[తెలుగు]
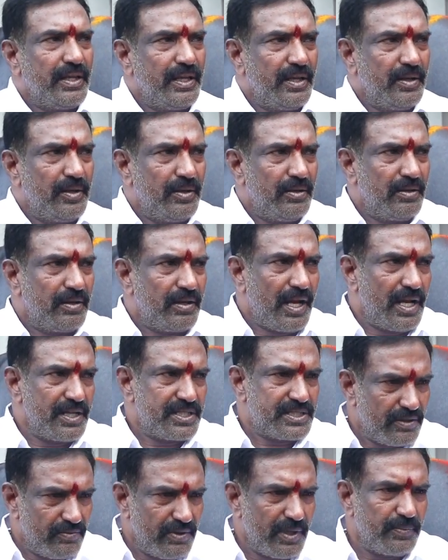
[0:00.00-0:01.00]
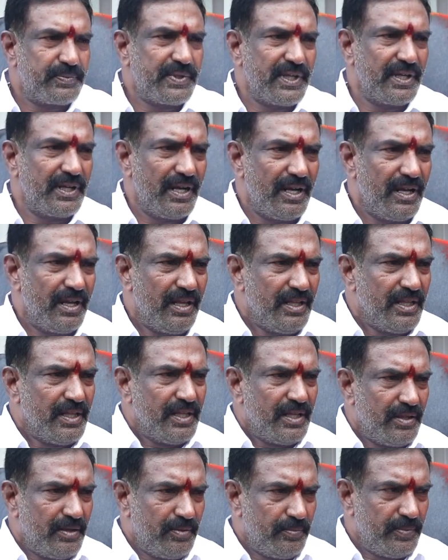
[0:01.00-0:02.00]
ఈ రాష్ట్ర వ్యాప్తంగా
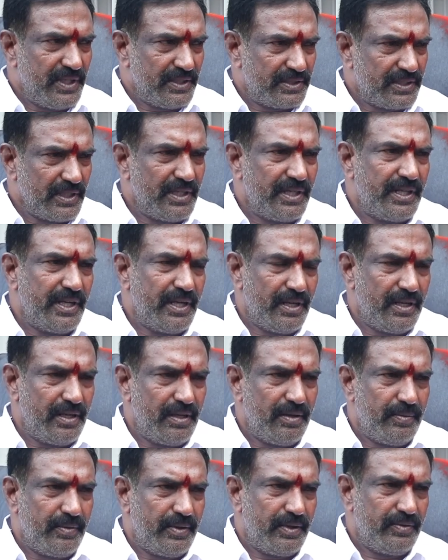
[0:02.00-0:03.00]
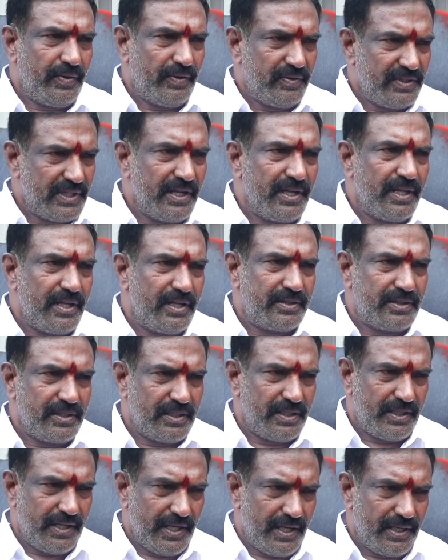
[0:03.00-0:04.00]
మిగతా వివిధ
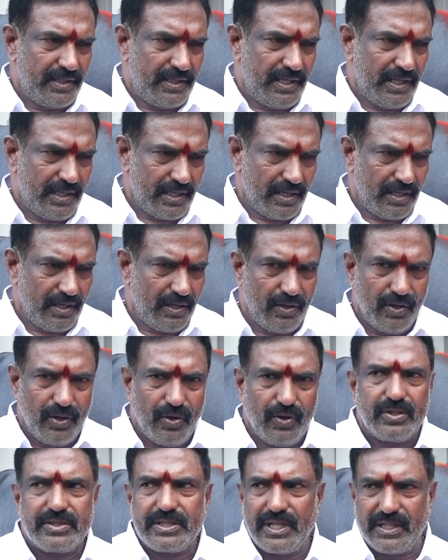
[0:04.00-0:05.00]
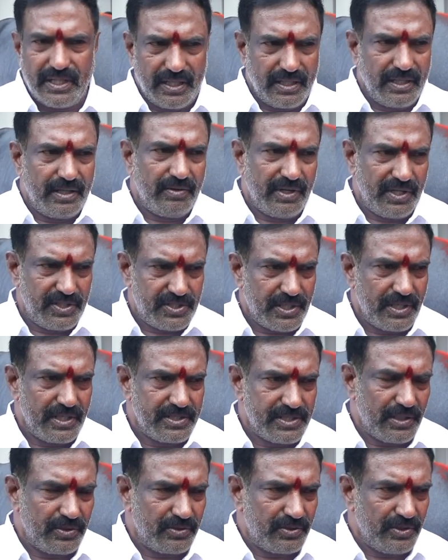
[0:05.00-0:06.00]
డేట్లలో సదర్ నిర్వహించడం
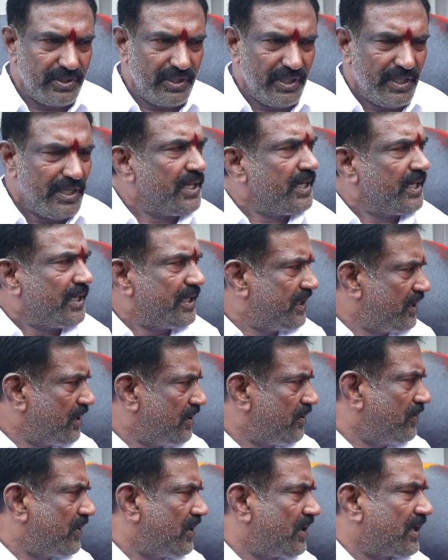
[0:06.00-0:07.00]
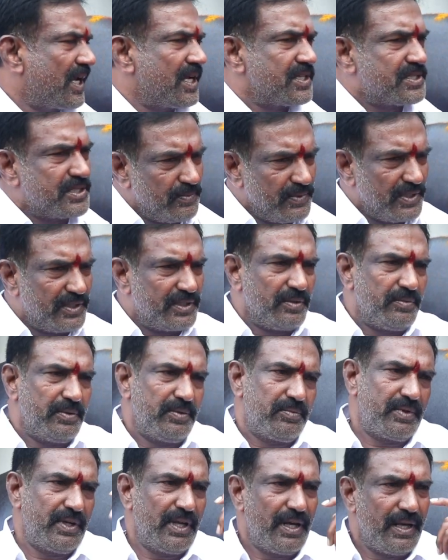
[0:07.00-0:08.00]
జరుగుతుంది ఇది మా రాష్ట్రం అంతా
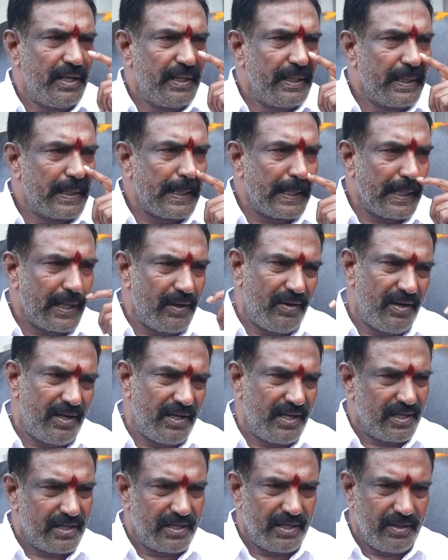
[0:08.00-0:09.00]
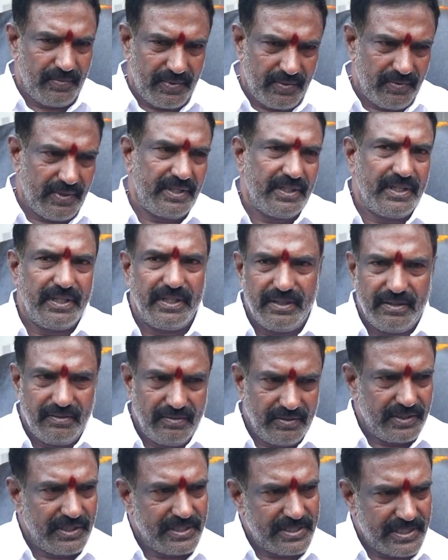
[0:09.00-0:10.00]
మేము కూడా ఎక్కడ కావాలంటే అక్కడ మేము అది
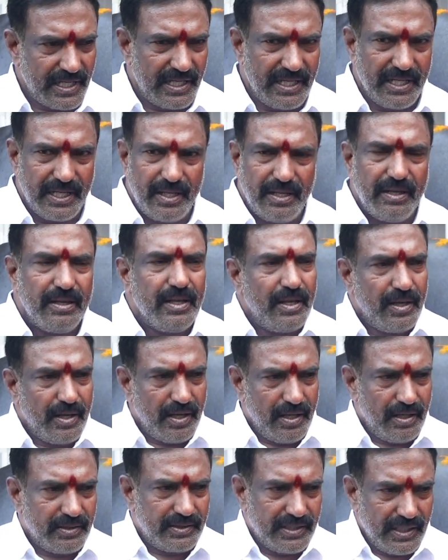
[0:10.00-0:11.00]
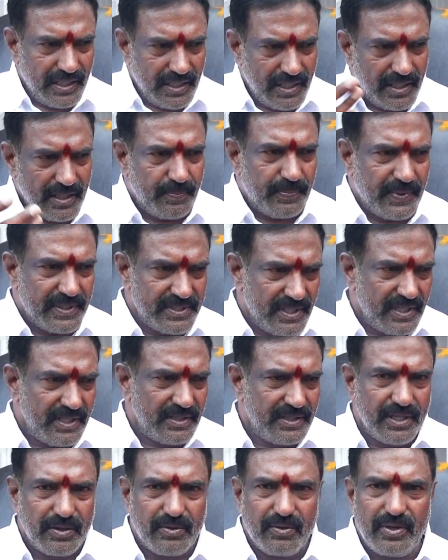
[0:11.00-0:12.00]
తీసుకెళ్లి తెలంగాణ
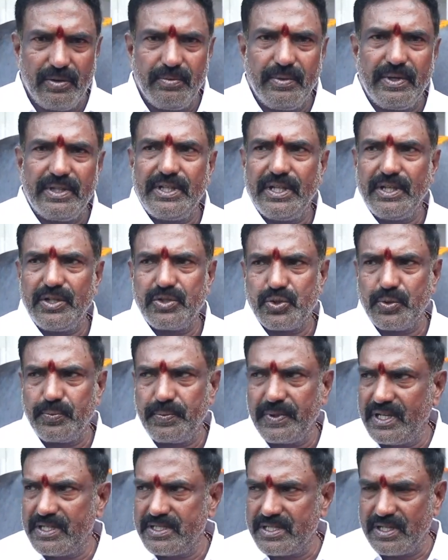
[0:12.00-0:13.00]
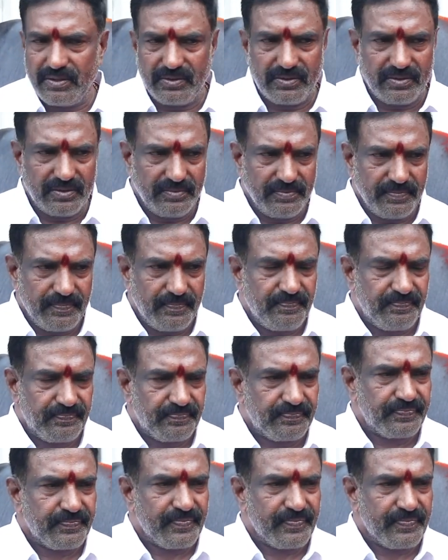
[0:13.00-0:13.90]
ప్రజలందరికీ కూడా మేము దీన్ని చూపించడం జరుగుతుంది ఆహారం